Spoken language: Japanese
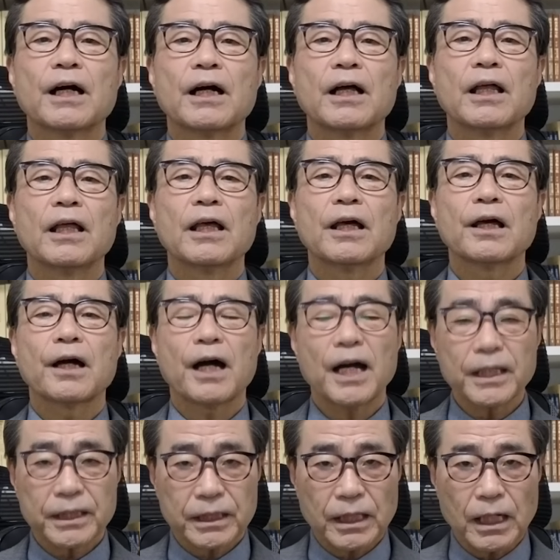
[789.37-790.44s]
えー、
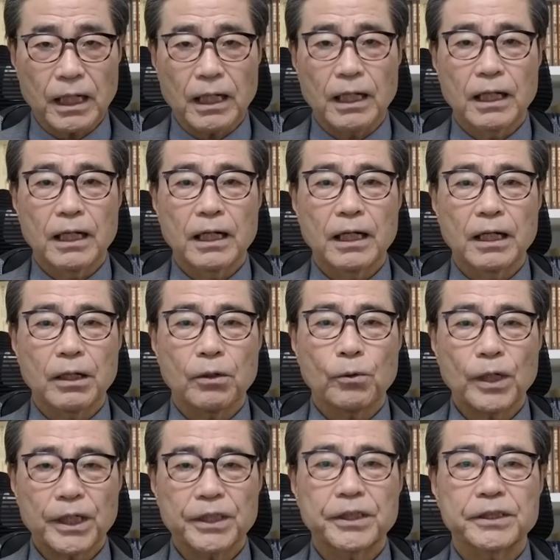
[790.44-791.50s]
あった
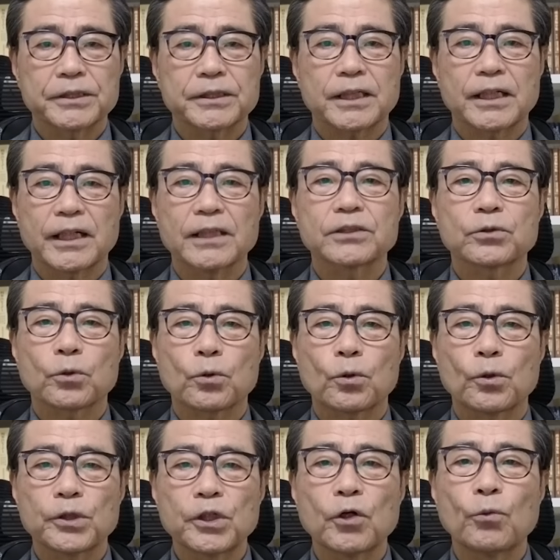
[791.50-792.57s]
わけですから、そ
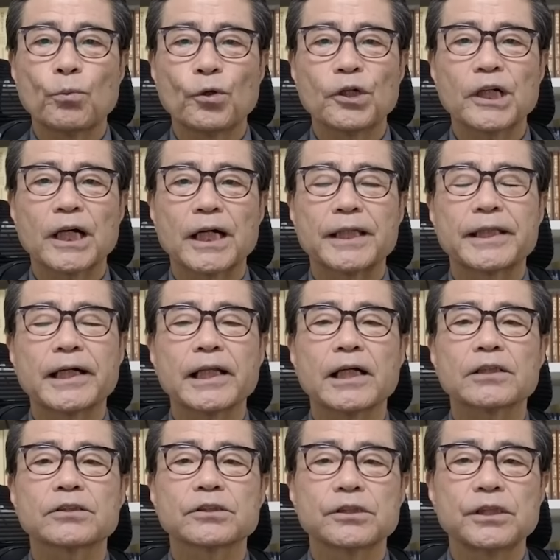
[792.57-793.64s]
こに思いが至
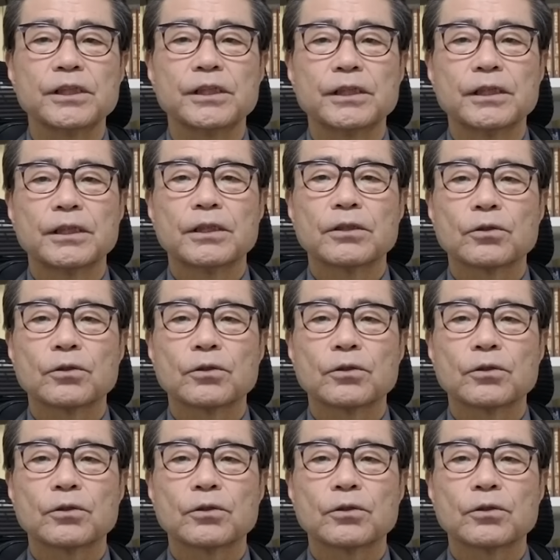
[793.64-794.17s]
らずに、